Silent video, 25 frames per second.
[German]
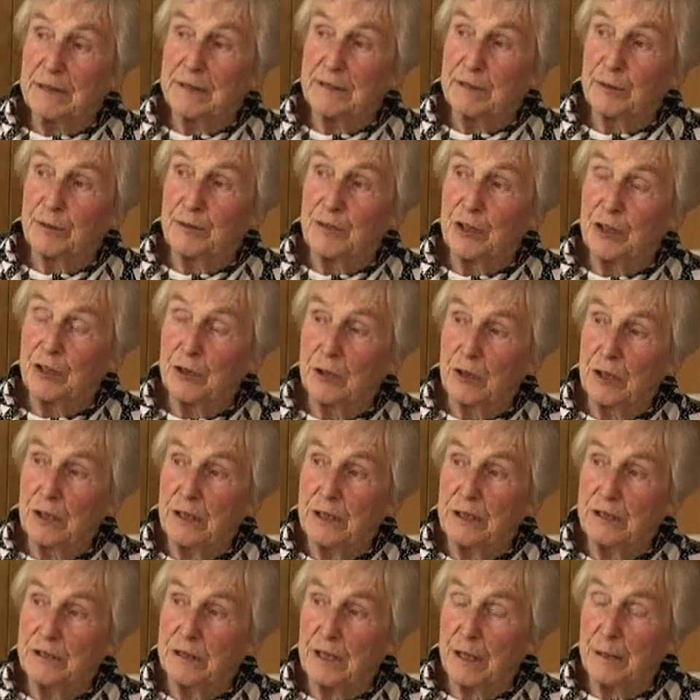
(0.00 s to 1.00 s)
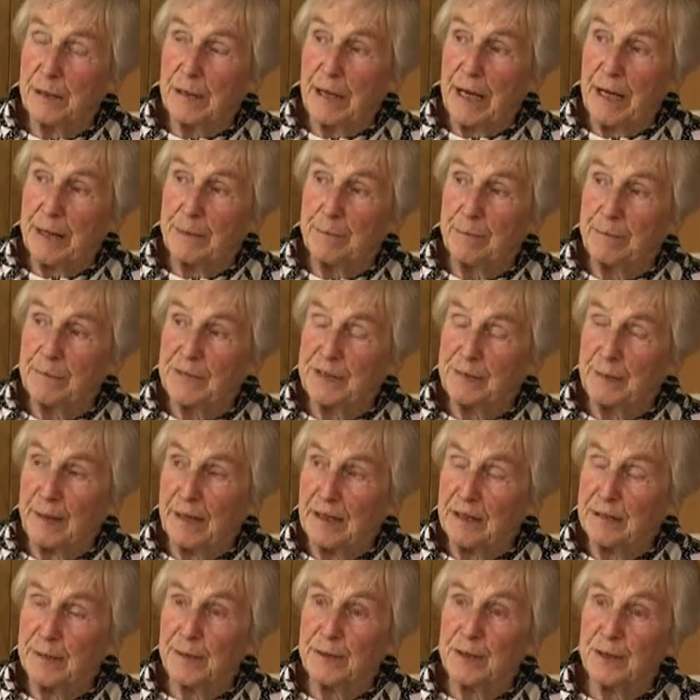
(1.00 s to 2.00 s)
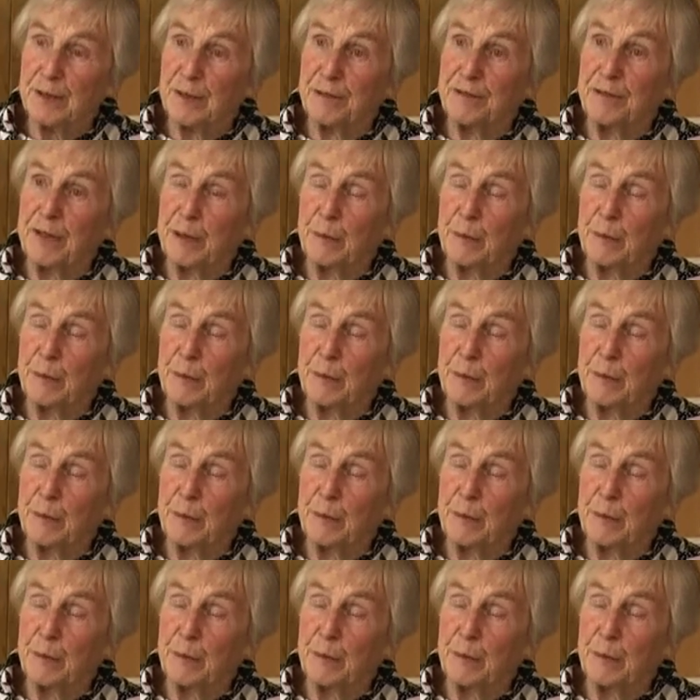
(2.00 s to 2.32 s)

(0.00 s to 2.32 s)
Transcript: die Sophie Scholl ist an, am 22.